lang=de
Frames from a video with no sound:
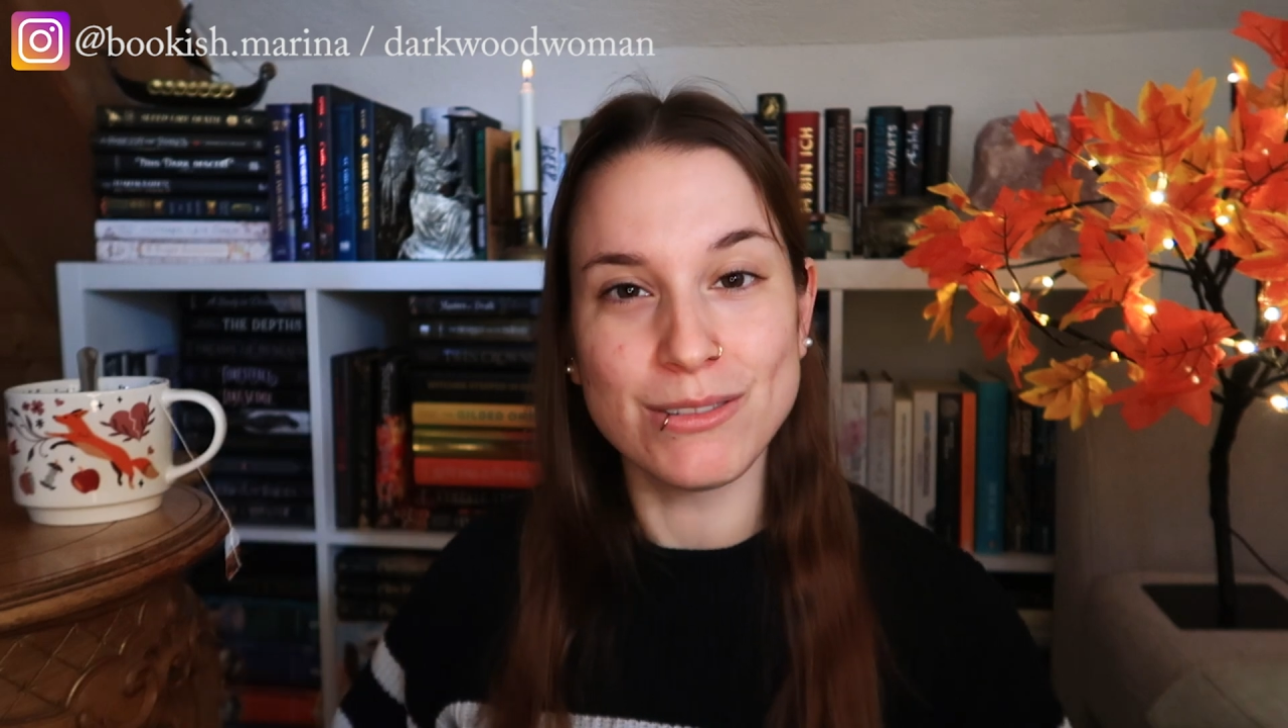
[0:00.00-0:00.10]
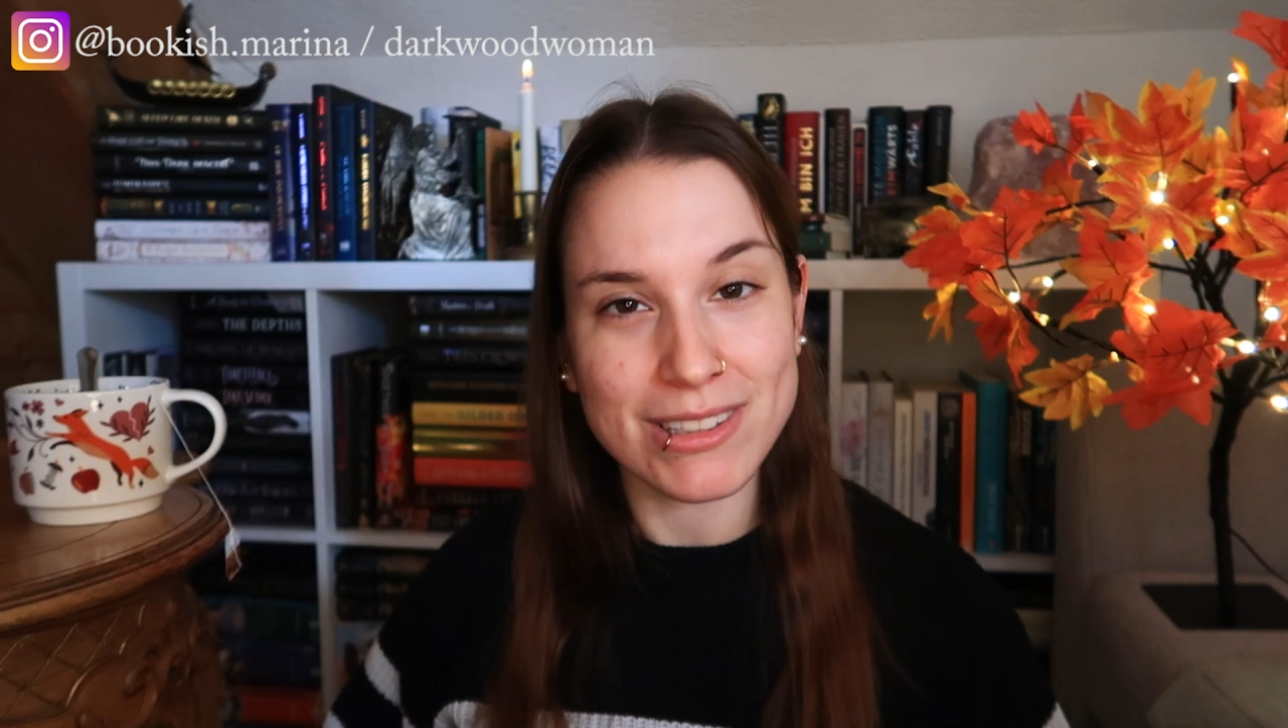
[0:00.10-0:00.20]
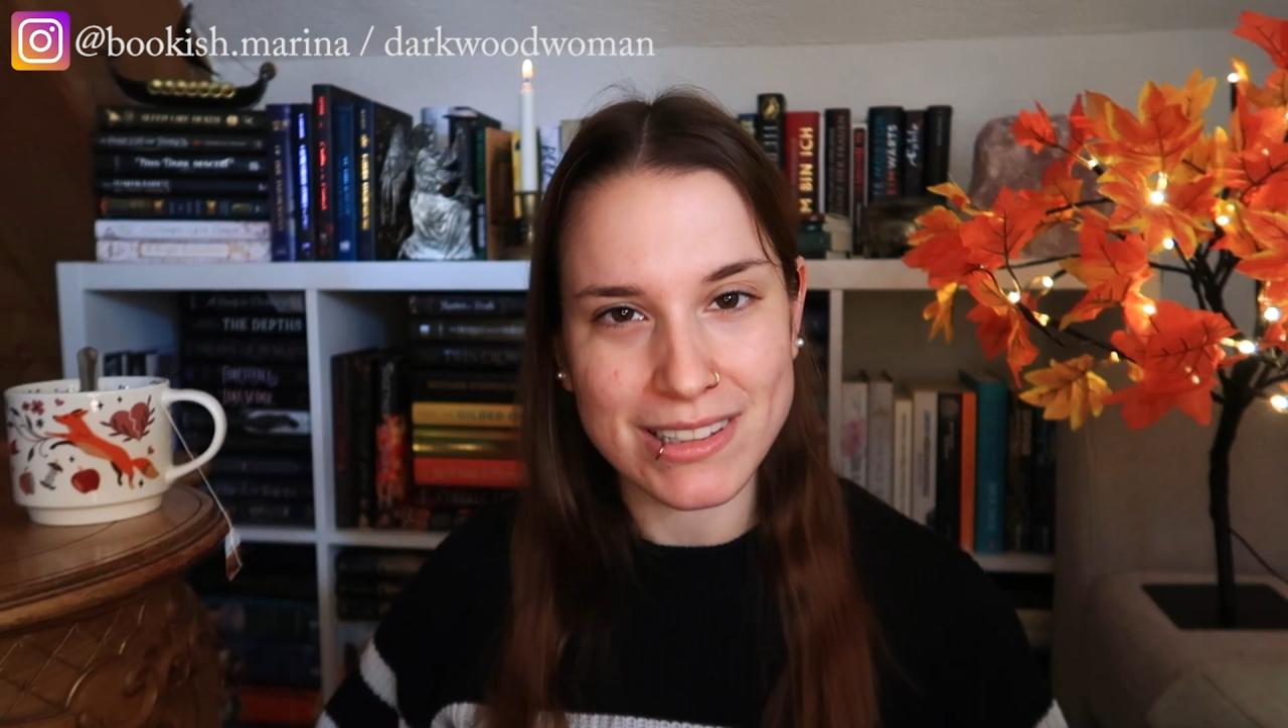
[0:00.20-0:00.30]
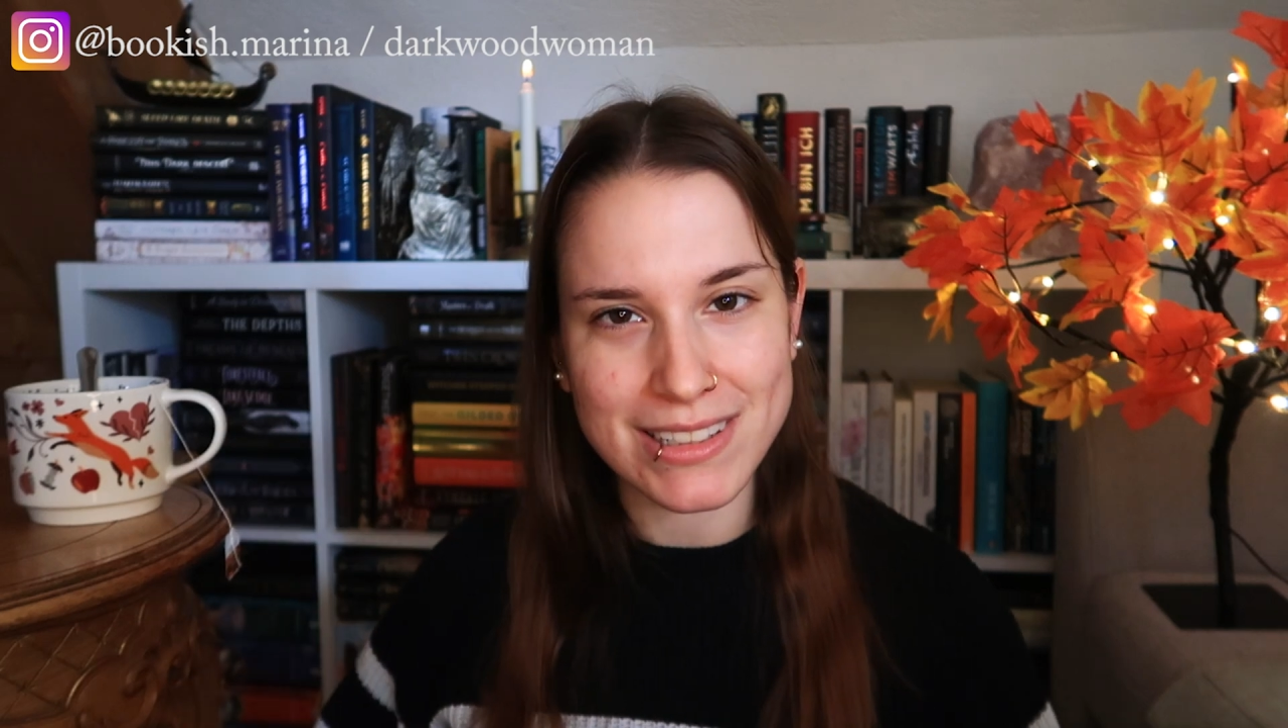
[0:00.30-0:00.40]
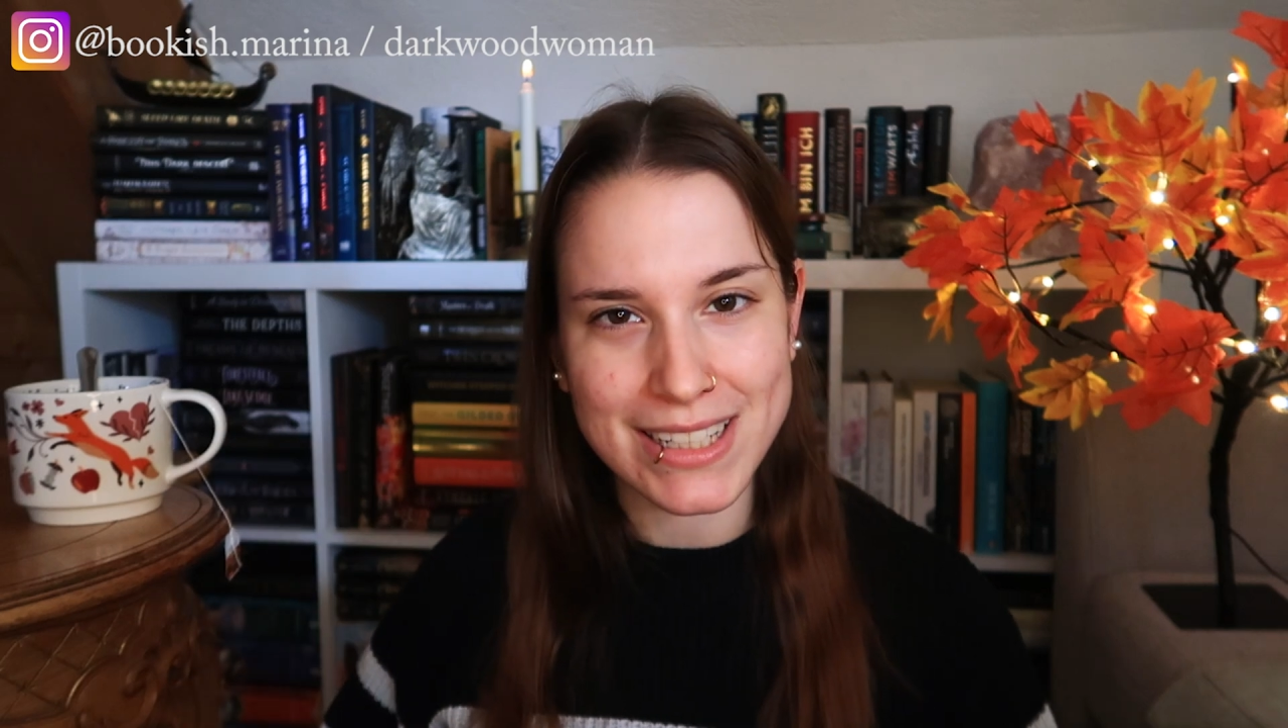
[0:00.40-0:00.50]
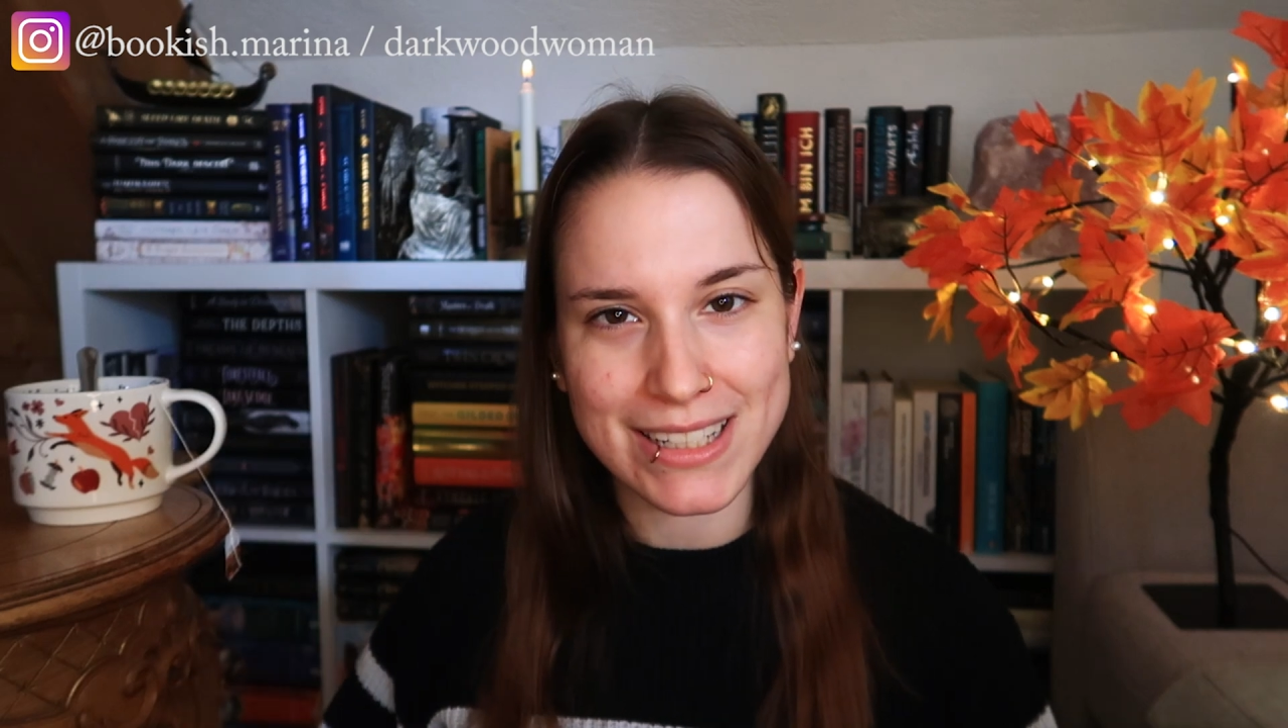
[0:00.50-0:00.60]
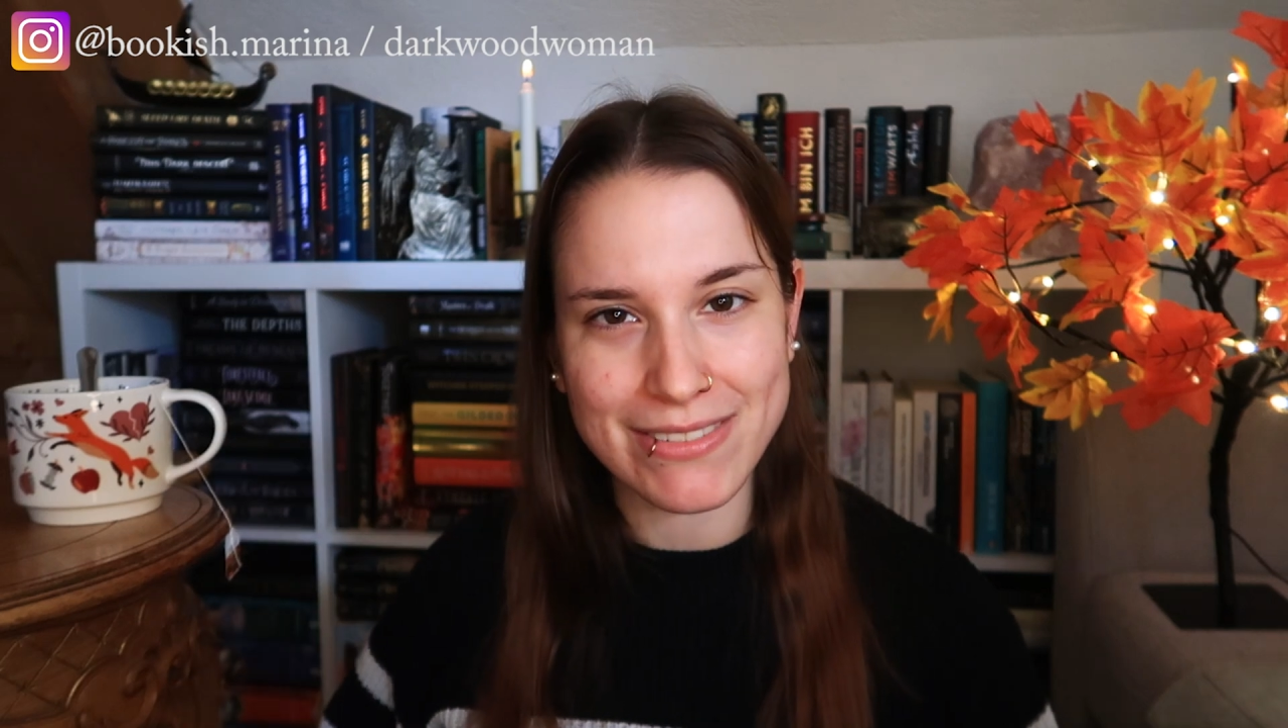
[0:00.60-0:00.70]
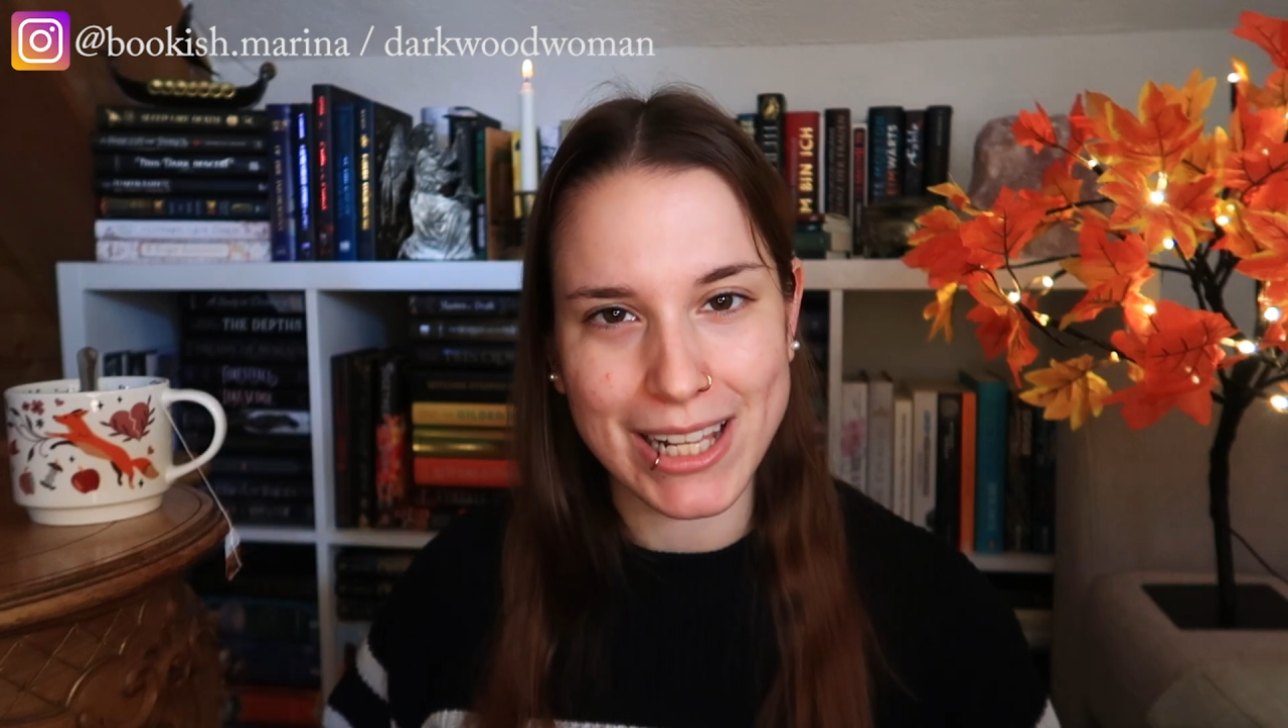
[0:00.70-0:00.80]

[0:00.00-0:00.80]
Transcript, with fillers: Hustentee,